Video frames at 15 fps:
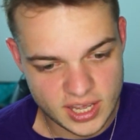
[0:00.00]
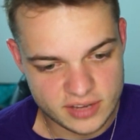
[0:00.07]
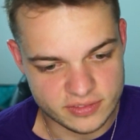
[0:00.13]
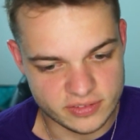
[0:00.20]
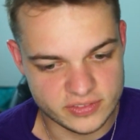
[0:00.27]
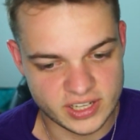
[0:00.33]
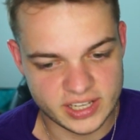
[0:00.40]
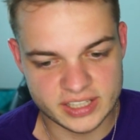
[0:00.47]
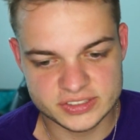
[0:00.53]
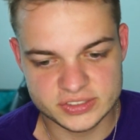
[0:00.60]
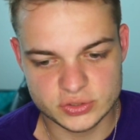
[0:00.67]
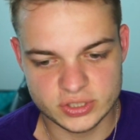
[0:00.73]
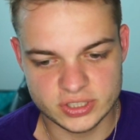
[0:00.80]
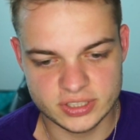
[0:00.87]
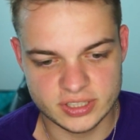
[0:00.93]
Wenn wir nachher
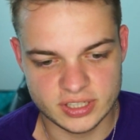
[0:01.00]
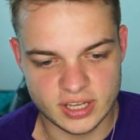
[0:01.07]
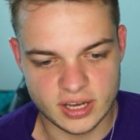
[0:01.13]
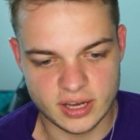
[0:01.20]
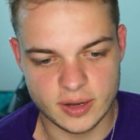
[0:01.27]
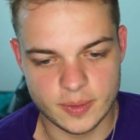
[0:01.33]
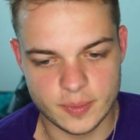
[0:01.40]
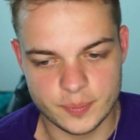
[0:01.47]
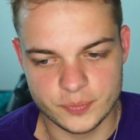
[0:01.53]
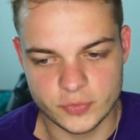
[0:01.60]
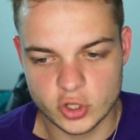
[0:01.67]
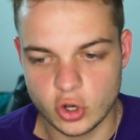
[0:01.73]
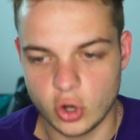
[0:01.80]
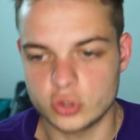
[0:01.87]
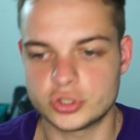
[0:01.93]
zu den
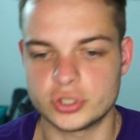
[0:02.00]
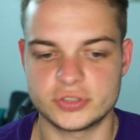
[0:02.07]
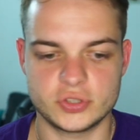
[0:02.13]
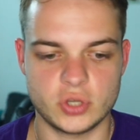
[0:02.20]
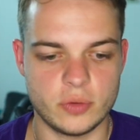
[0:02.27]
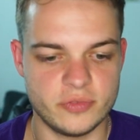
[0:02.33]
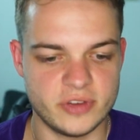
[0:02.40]
ähm, Coaches kommen,